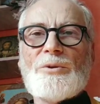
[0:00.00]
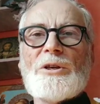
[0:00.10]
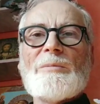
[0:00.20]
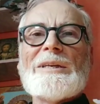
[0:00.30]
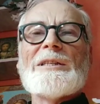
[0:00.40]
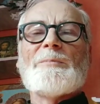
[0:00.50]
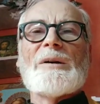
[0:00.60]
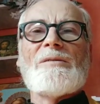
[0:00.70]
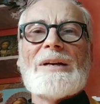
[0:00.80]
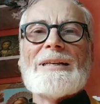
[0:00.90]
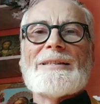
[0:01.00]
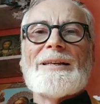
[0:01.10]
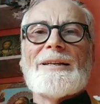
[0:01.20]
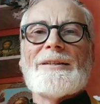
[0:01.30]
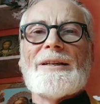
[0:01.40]
будем
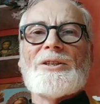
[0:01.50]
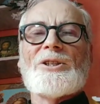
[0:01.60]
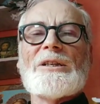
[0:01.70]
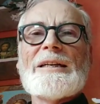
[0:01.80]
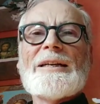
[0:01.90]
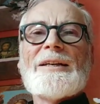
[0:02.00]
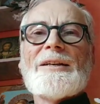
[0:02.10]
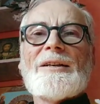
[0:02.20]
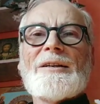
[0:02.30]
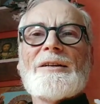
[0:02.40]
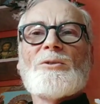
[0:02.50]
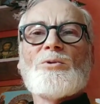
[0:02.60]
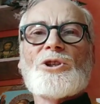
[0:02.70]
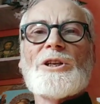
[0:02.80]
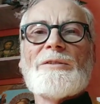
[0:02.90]
исправляться от наших
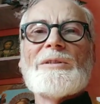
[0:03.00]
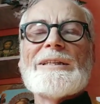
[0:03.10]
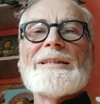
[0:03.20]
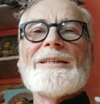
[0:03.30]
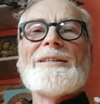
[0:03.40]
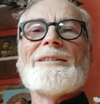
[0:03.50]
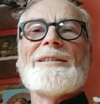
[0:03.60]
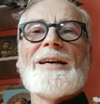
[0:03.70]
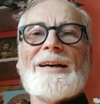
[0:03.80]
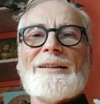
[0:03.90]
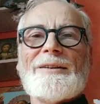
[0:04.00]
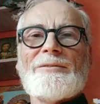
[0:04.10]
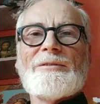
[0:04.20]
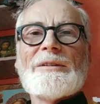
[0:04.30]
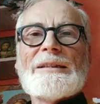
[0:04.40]
душевных изъянов,
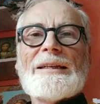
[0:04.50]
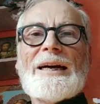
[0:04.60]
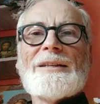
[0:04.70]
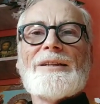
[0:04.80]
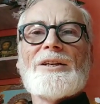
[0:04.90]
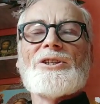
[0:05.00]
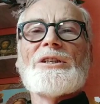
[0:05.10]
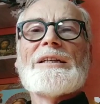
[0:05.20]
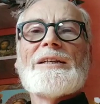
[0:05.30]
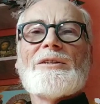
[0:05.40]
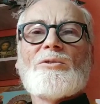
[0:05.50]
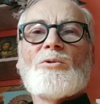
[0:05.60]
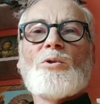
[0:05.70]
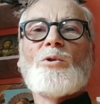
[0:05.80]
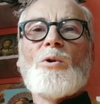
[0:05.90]
от наших
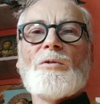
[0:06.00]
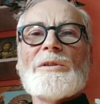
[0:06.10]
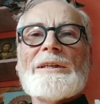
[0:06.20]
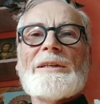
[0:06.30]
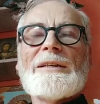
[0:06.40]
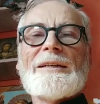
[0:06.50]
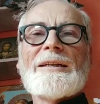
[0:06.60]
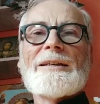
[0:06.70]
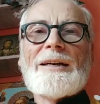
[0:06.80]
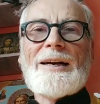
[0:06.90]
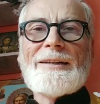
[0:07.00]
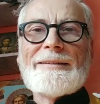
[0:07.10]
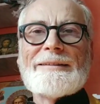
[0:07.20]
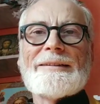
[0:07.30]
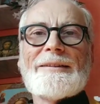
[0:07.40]
духовных
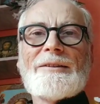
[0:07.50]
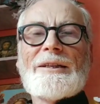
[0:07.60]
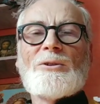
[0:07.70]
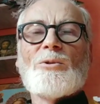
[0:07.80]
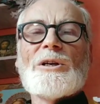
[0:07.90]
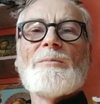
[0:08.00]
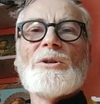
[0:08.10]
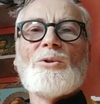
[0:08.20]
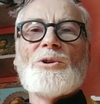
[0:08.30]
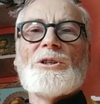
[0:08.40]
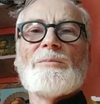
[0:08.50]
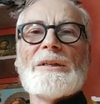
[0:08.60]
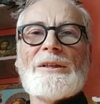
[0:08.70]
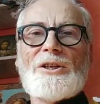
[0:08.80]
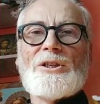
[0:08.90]
ран, которые мы носим
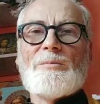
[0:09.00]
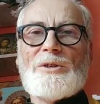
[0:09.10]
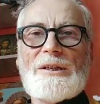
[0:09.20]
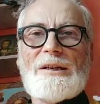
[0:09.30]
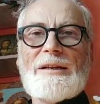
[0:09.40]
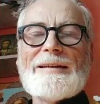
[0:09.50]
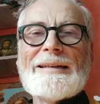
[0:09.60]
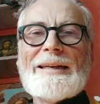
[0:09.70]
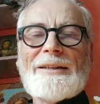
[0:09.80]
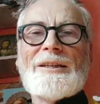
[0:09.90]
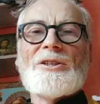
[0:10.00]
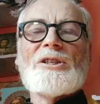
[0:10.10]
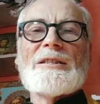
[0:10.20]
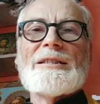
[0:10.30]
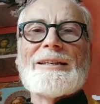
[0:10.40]
на нашем теле, от
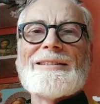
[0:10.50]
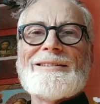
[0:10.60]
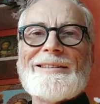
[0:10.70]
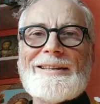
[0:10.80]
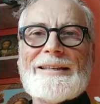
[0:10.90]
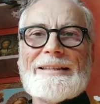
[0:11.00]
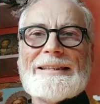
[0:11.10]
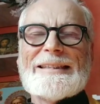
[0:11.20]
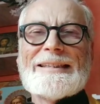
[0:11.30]
наших страстей –